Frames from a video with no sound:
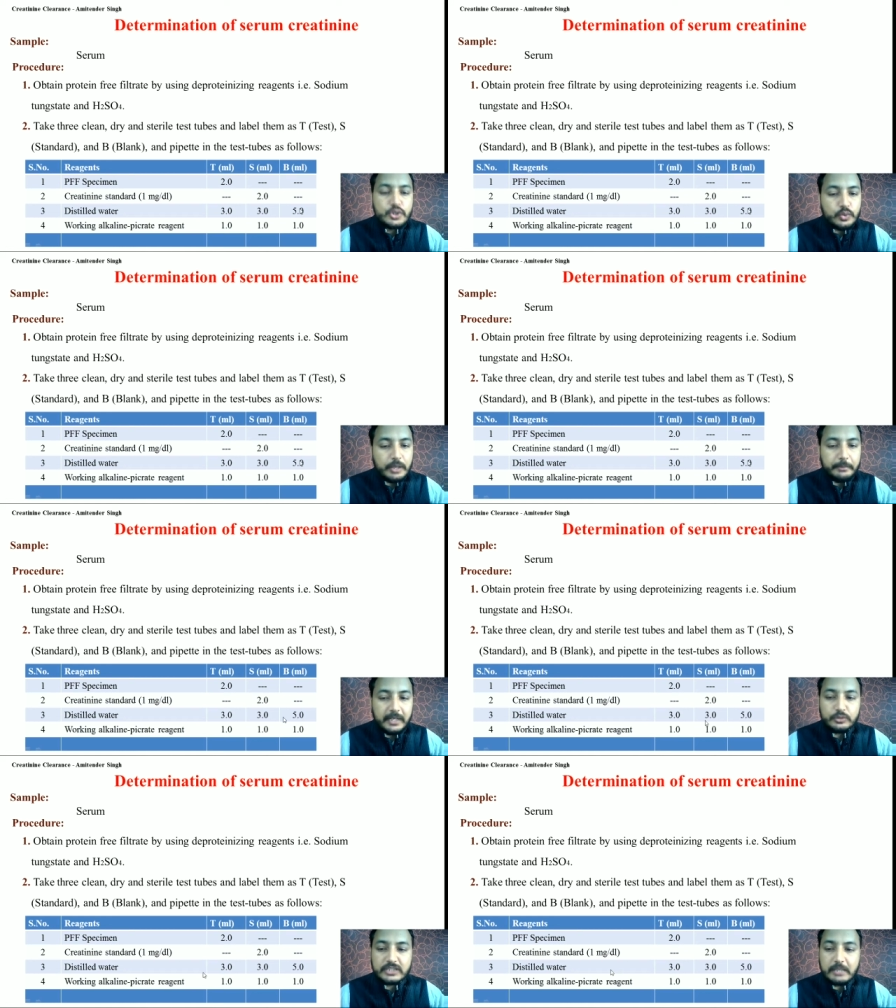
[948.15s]
2 एम
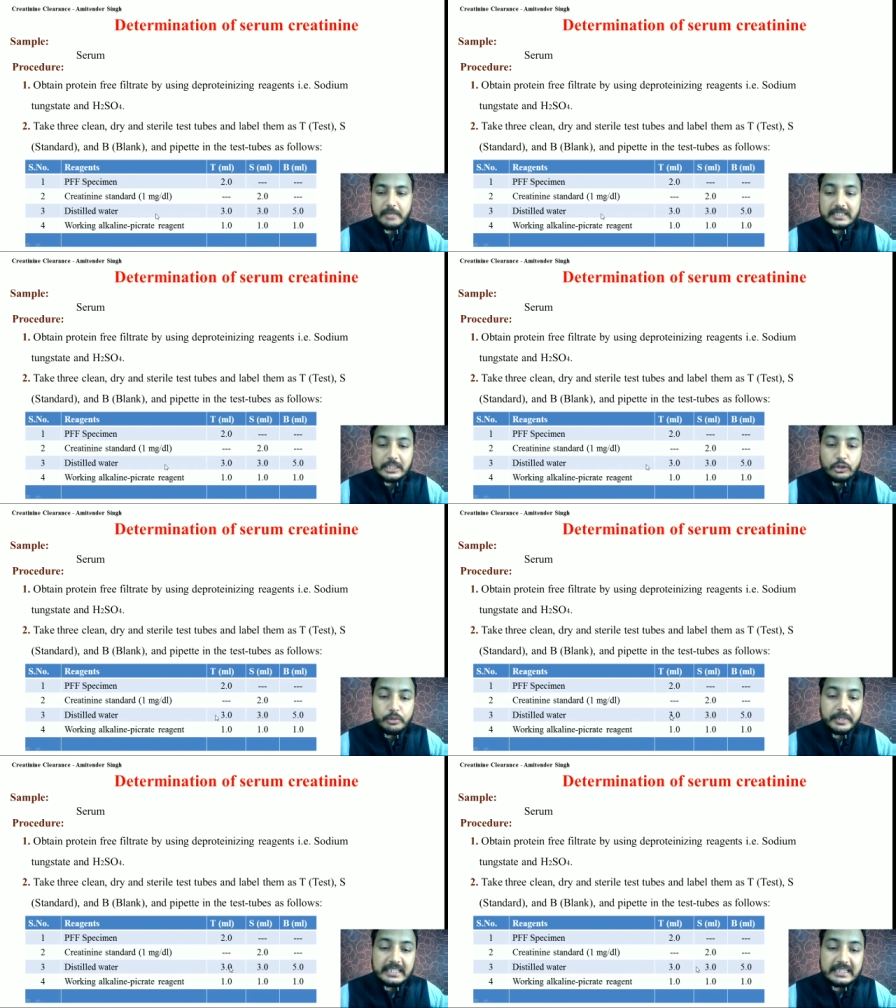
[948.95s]
उसके बाद तीनों
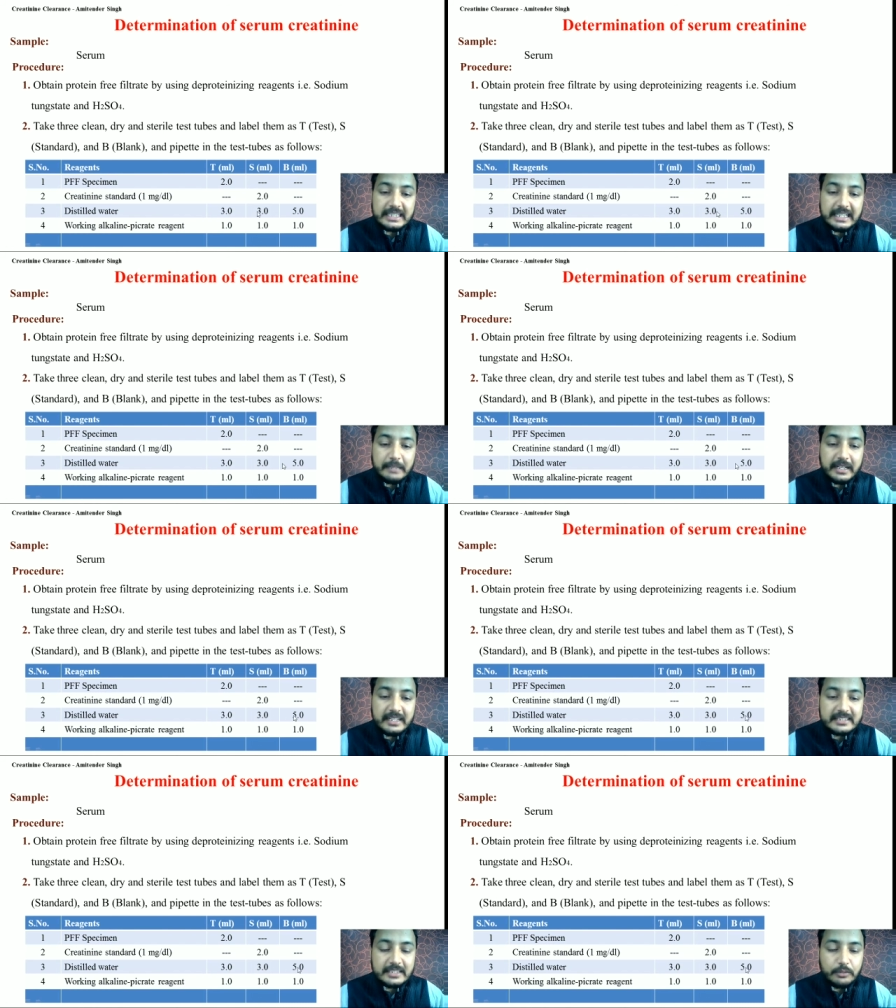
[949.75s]
में तीन तीन एम
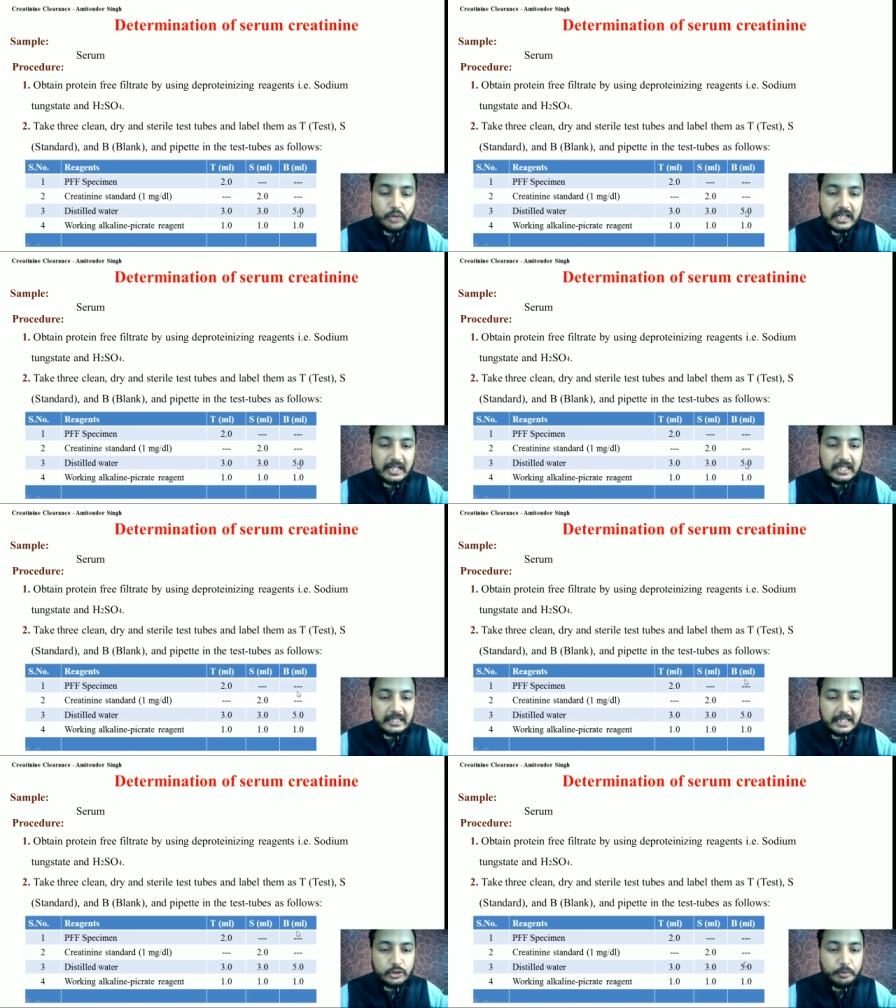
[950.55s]
डिस्टिल वाटर डाल
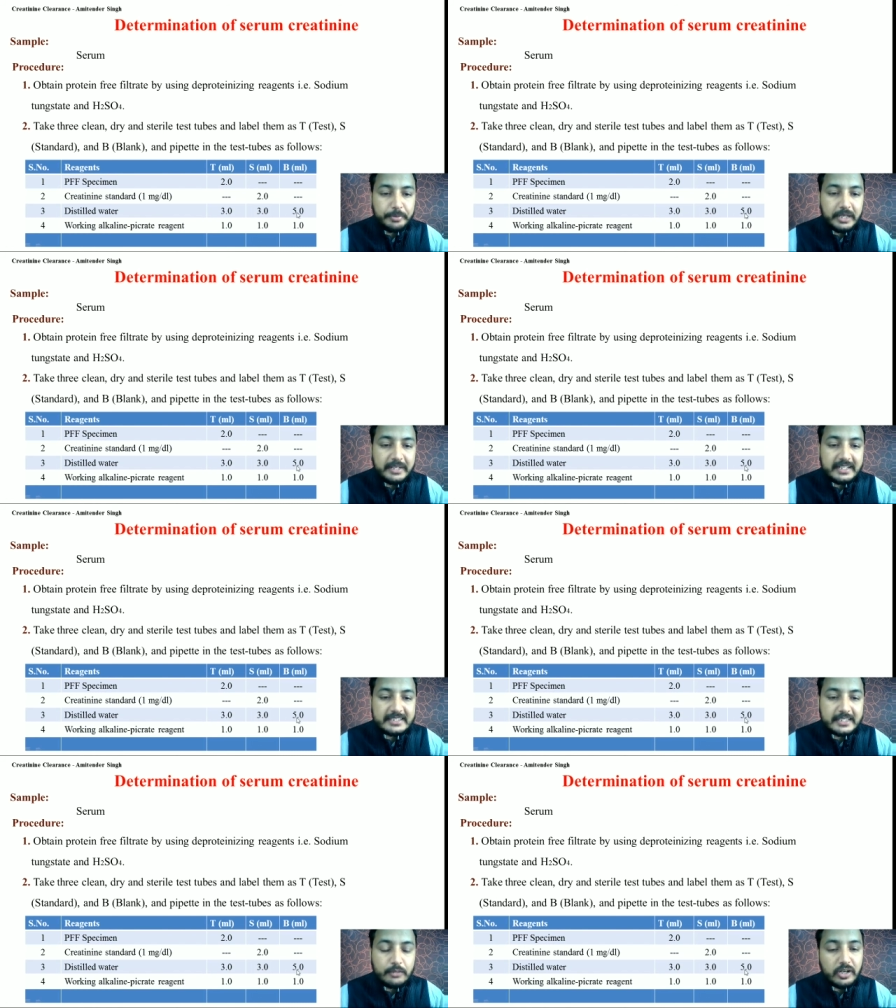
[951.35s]
देंगे तो बी में
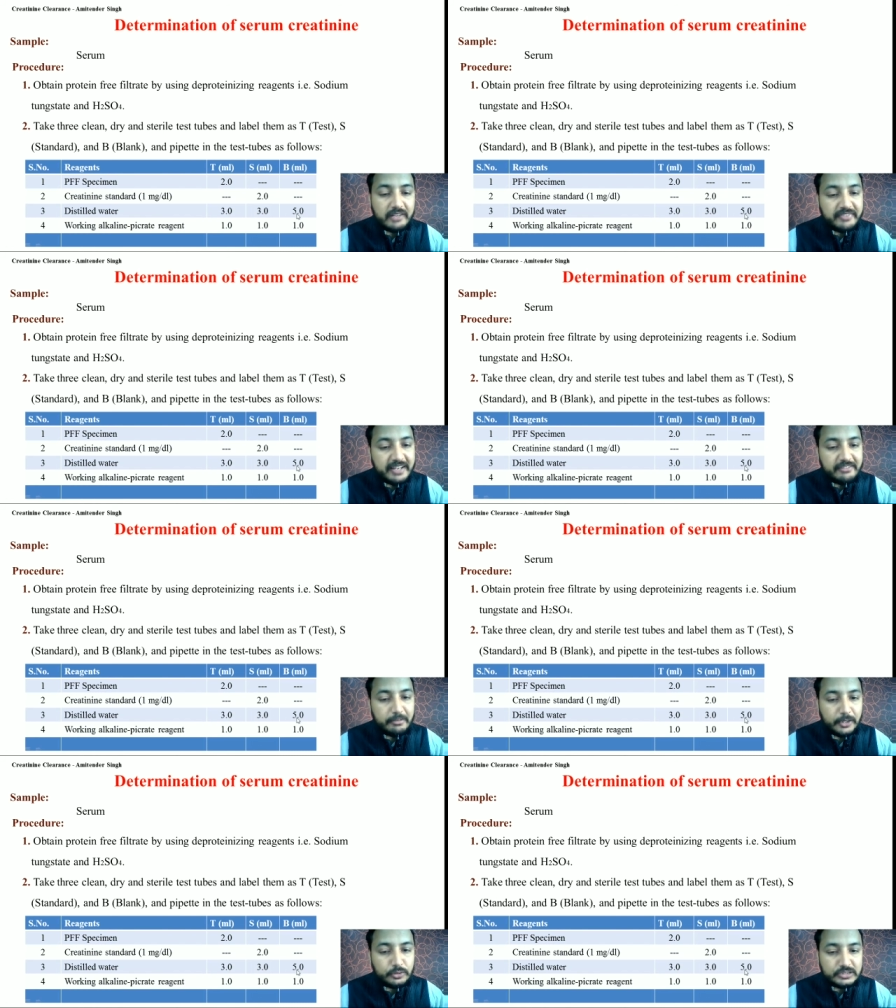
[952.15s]
डिस्टिल वाटर 5
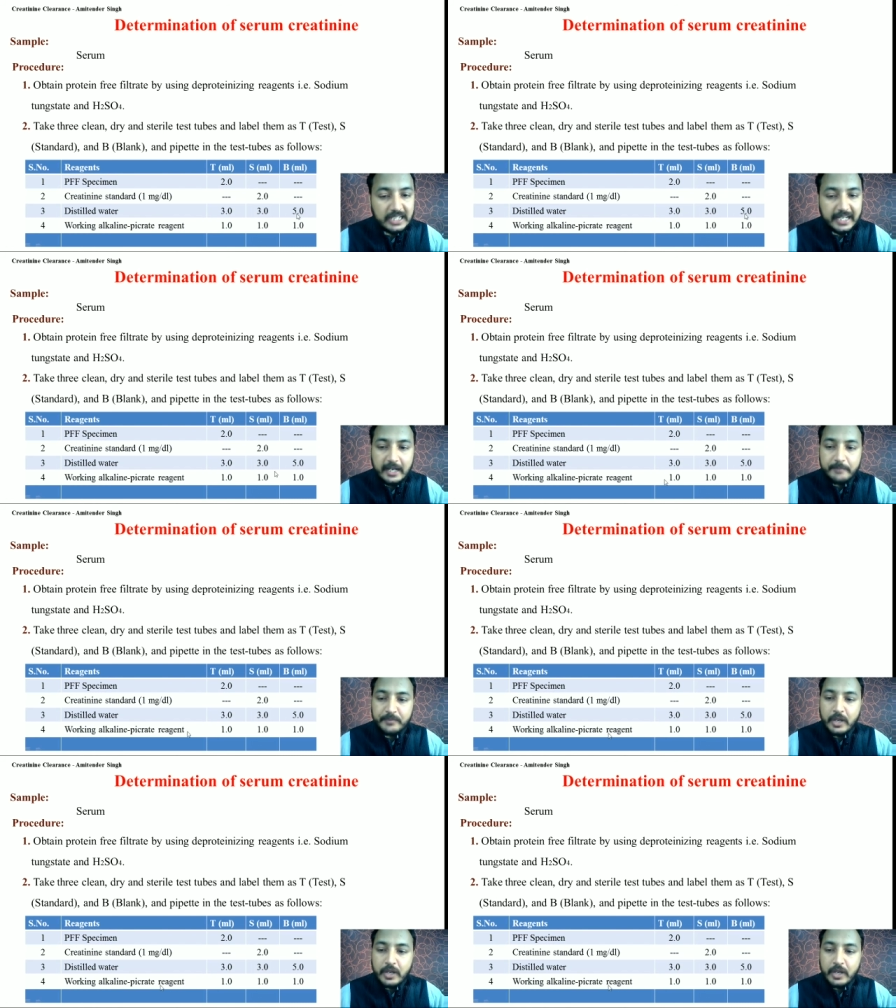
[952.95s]
एम हो जाएगा